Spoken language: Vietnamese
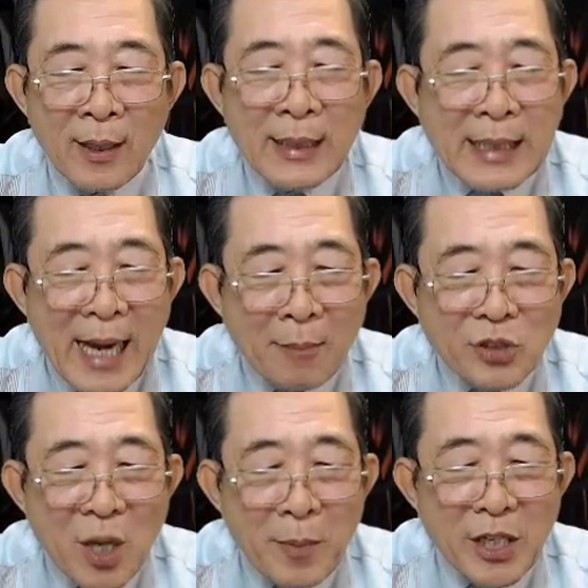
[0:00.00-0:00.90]
Làm
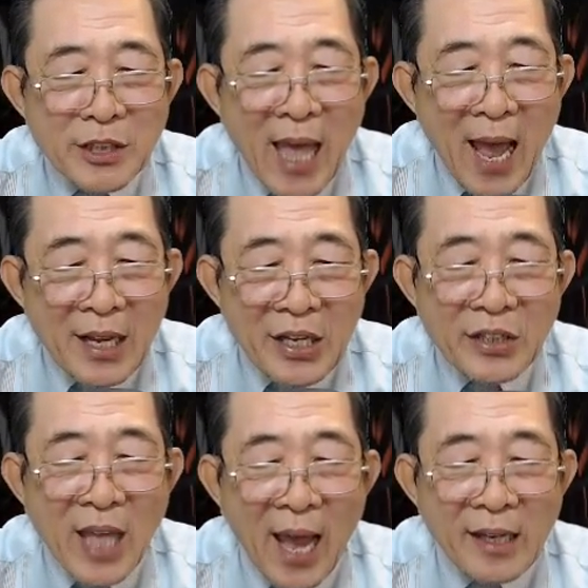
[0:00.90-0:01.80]
sao mà người ta hiện
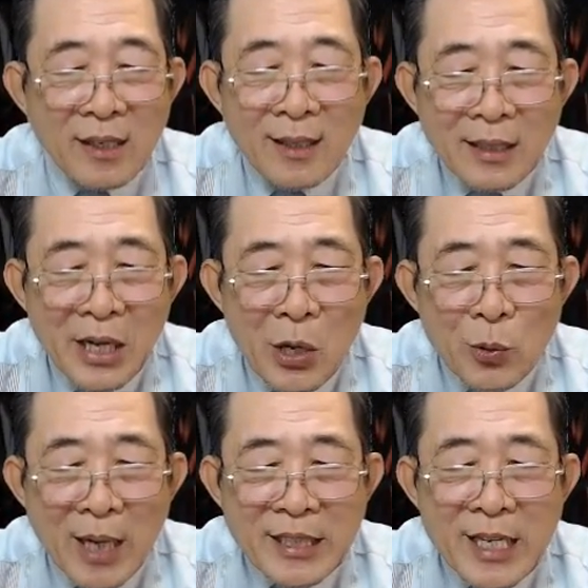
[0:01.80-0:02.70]
tại đều
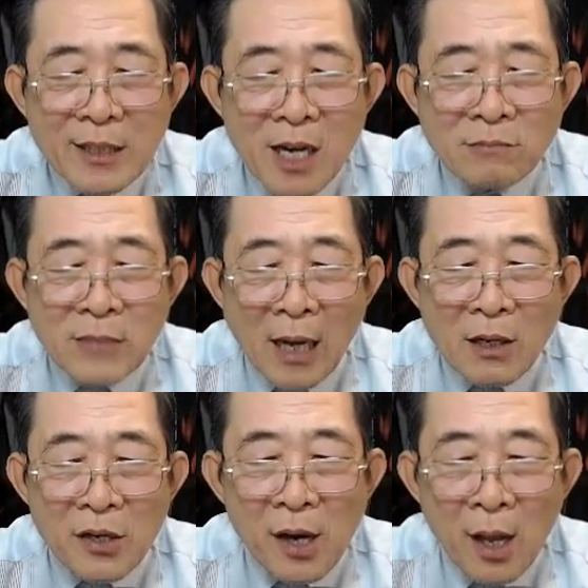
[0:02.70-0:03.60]
đã giết đến tận
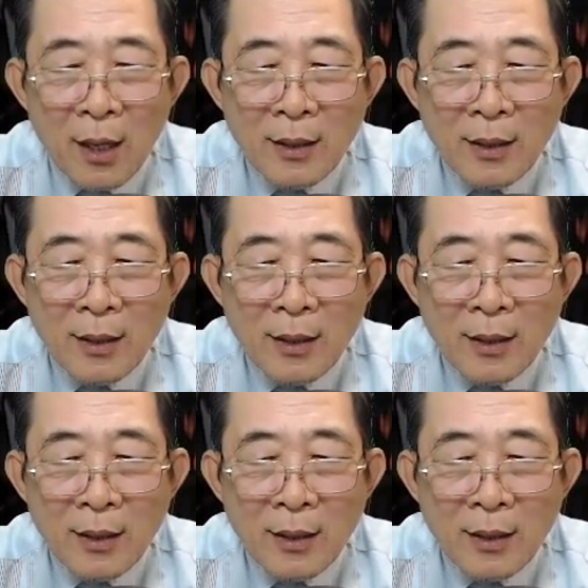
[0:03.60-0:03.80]
cửa,